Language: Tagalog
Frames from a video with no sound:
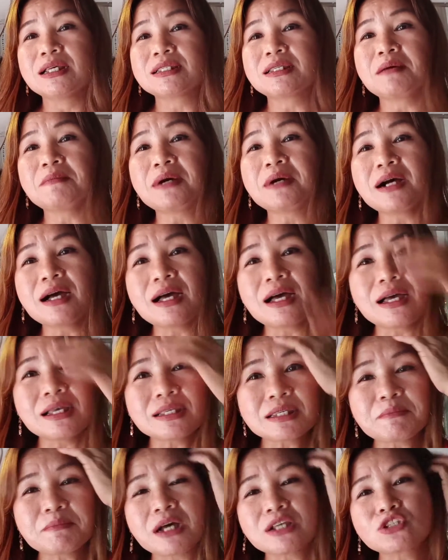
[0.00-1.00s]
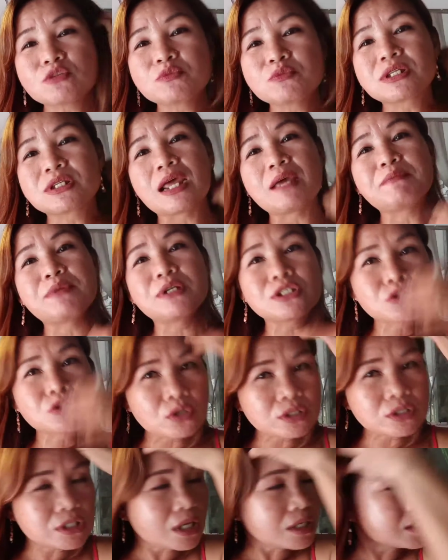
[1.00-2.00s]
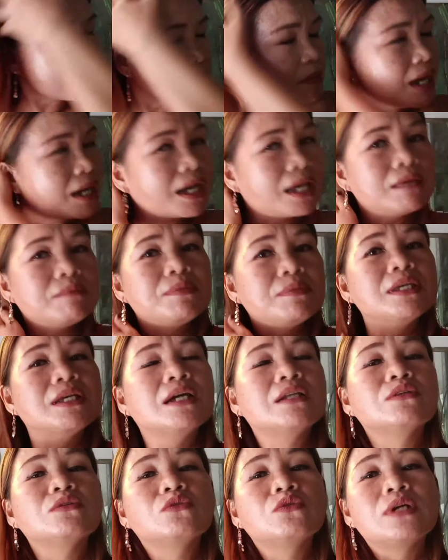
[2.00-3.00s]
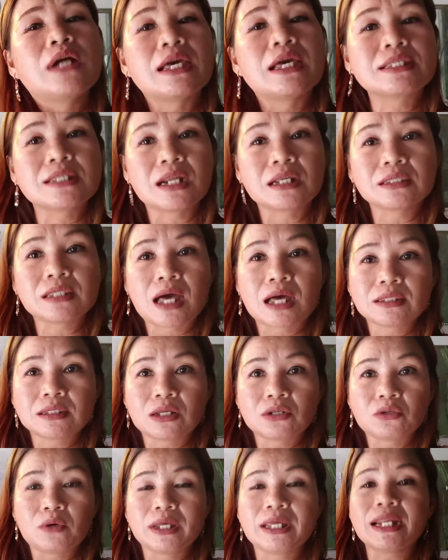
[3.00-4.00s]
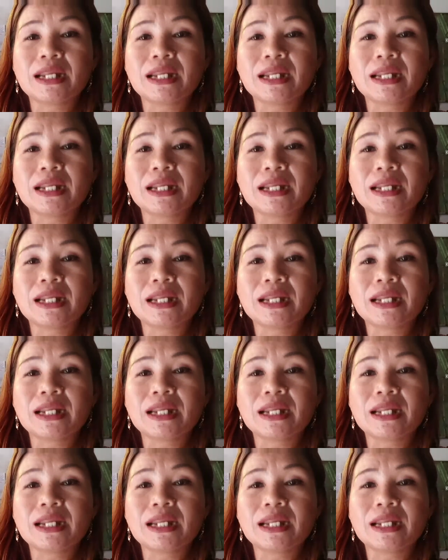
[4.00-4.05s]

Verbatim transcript: Sa mga sa mga subscribers ko, tsaka sa mga kaibigan guys na nagtatanong.